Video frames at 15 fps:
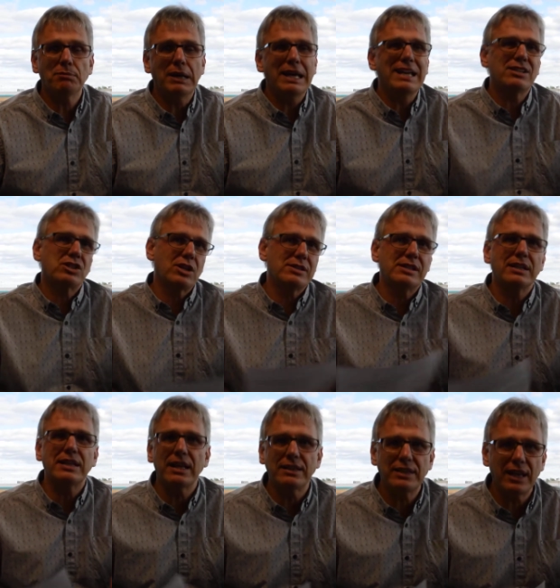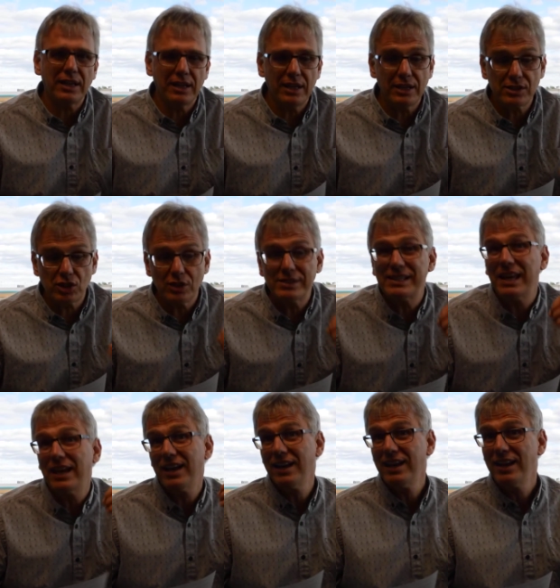Mais est-ce que, c'est est-ce que
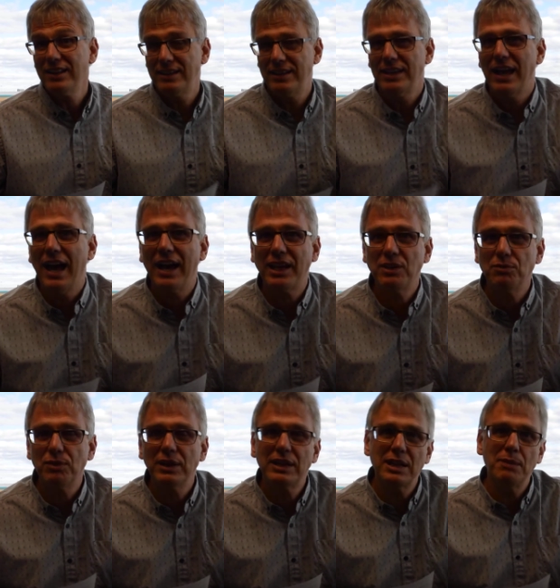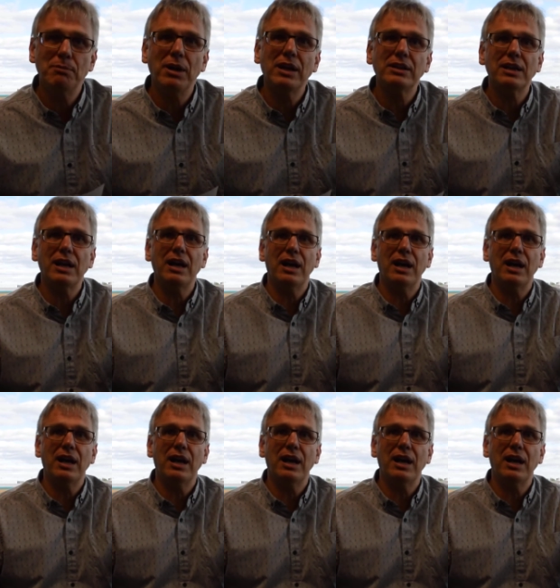ça t'est arrivé, Clément,